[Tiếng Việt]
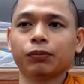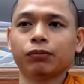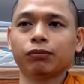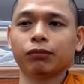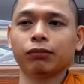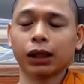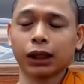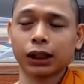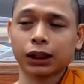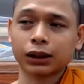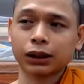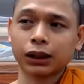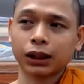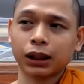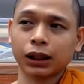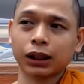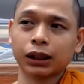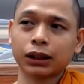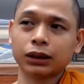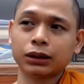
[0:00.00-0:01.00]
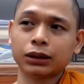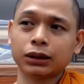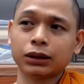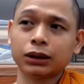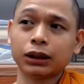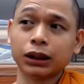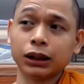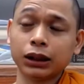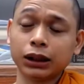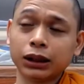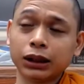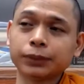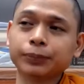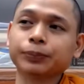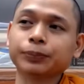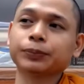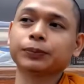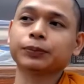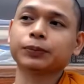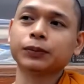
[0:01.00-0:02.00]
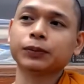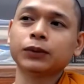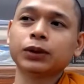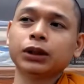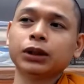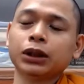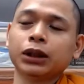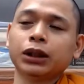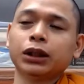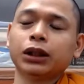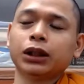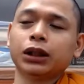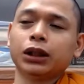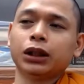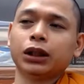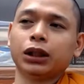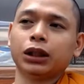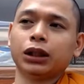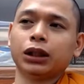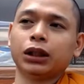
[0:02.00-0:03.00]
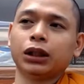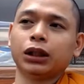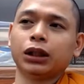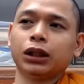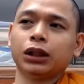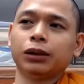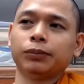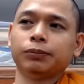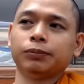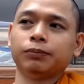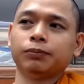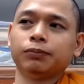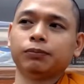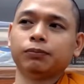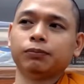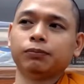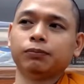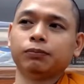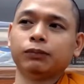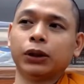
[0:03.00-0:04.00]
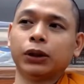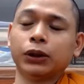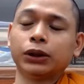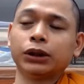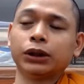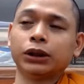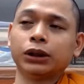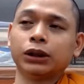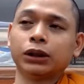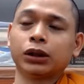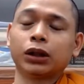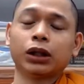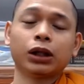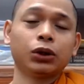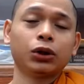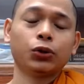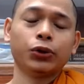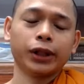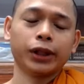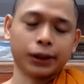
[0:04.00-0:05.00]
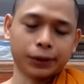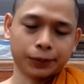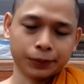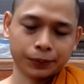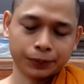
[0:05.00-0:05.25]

bằng cách là nghĩ đó uh, mỗi người có duyên